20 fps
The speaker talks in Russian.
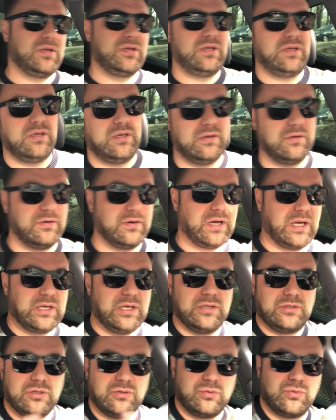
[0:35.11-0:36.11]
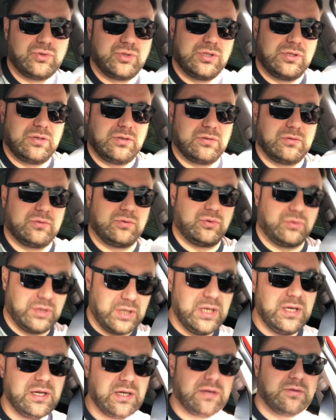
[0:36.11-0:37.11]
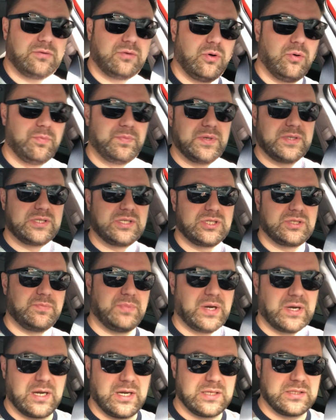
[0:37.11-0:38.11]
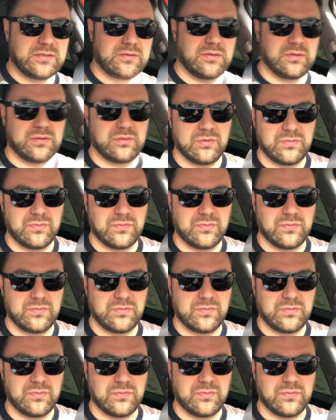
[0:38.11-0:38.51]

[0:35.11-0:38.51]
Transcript: и какие-то нужные другие комплексы же показывают.